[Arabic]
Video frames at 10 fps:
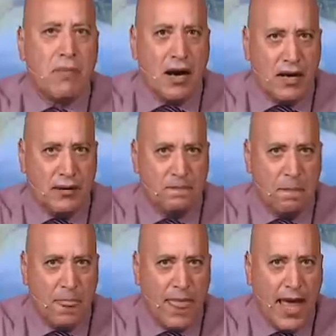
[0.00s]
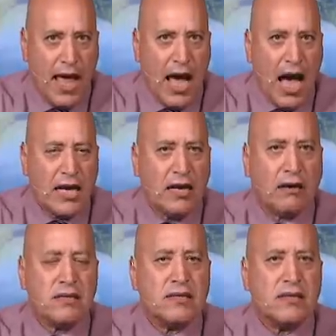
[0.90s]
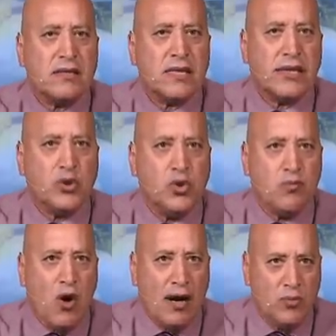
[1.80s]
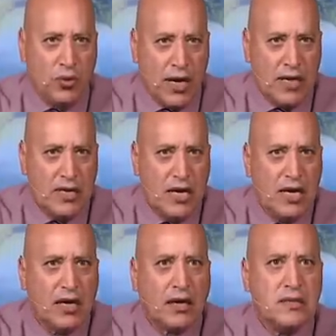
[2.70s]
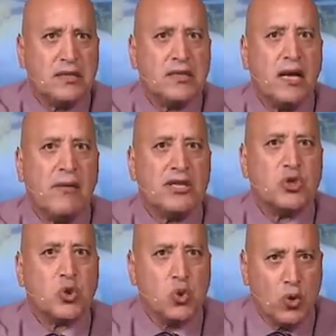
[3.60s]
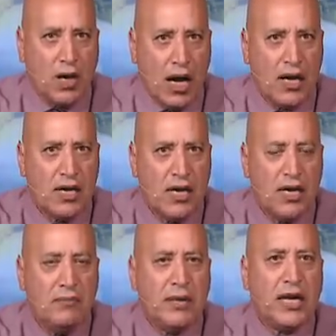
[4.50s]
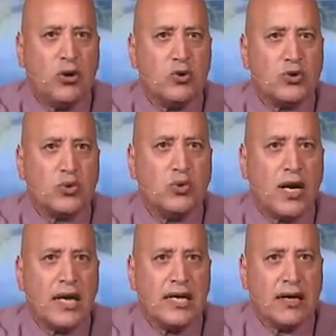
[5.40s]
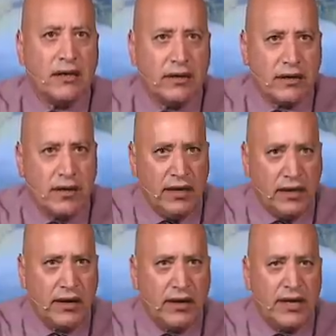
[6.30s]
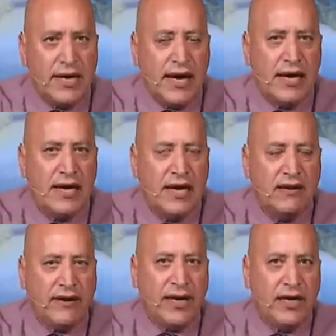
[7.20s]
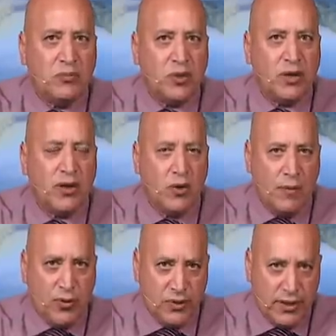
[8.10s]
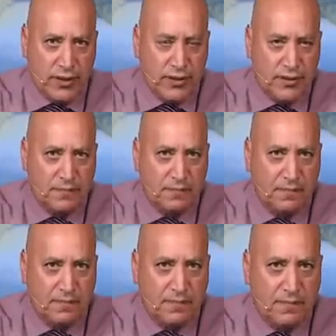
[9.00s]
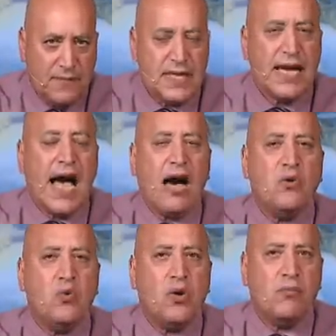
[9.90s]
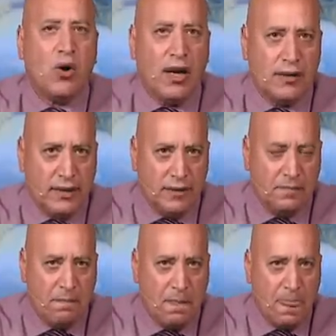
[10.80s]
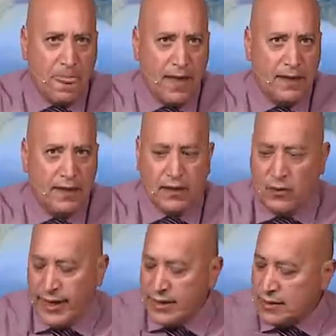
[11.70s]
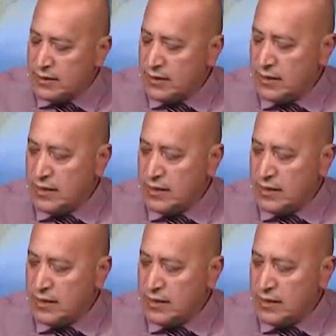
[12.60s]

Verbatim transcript: مره ان قصه سدوم وعموره قصه مسروقه من الاسطوره الإغريقية فيليمون وبوزيس دي أول مغالطة كويس